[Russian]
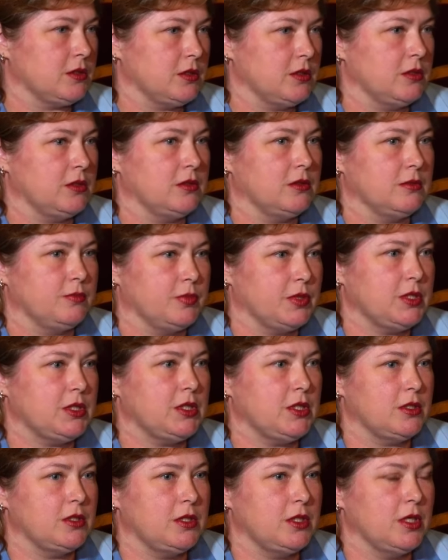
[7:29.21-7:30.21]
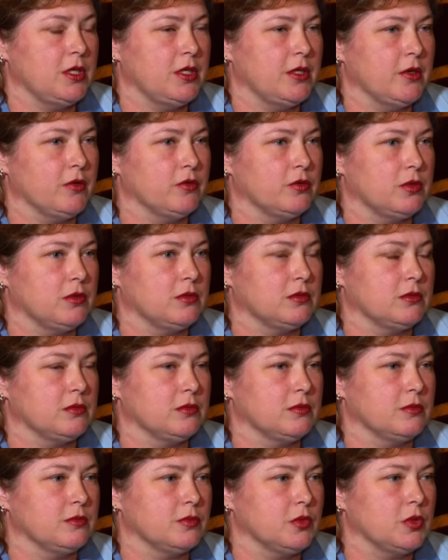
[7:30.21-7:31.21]
И по сей день я, вот,
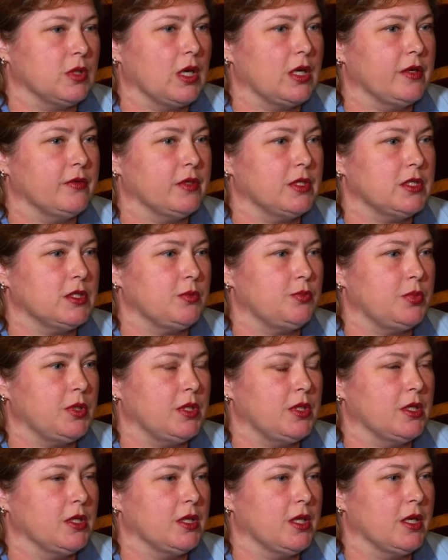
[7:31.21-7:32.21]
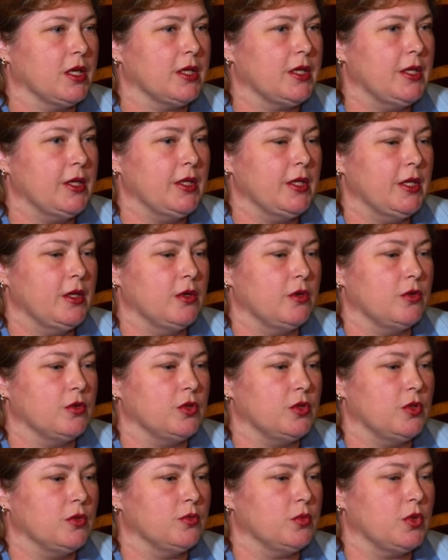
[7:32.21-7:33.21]
ну, как говорится, переняла у
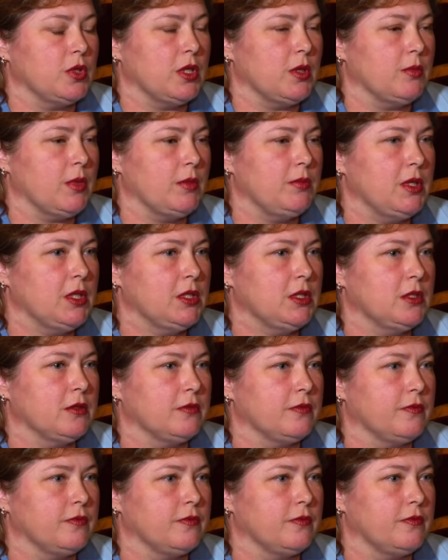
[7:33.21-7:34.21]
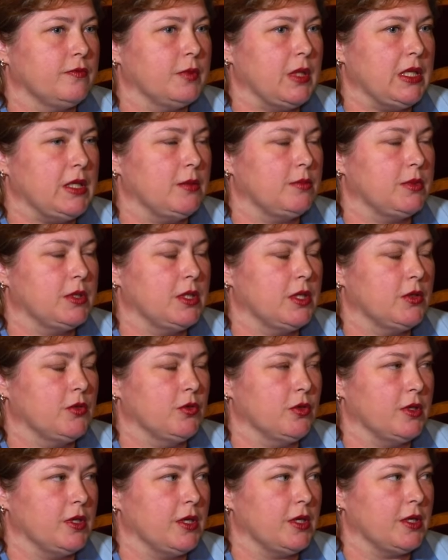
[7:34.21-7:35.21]
нее многие моменты в плане
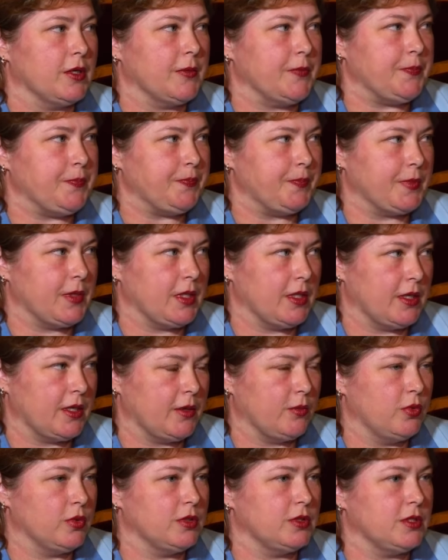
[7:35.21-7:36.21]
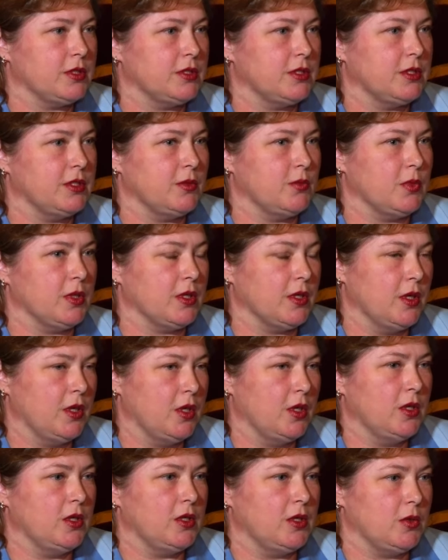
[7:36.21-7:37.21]
педагогики, работы с детьми.
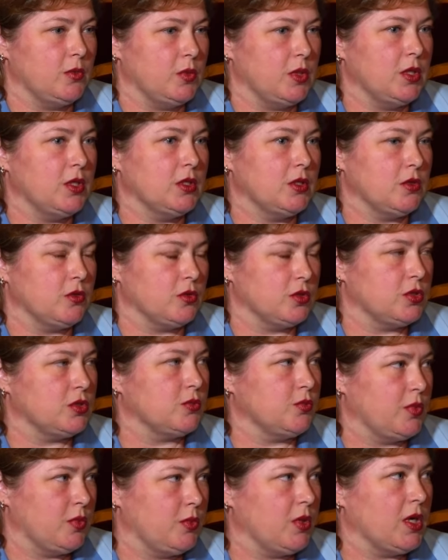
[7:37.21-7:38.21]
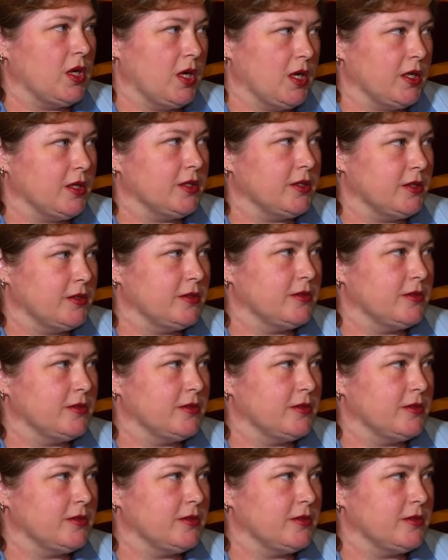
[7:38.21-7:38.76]
И мне это очень помогает.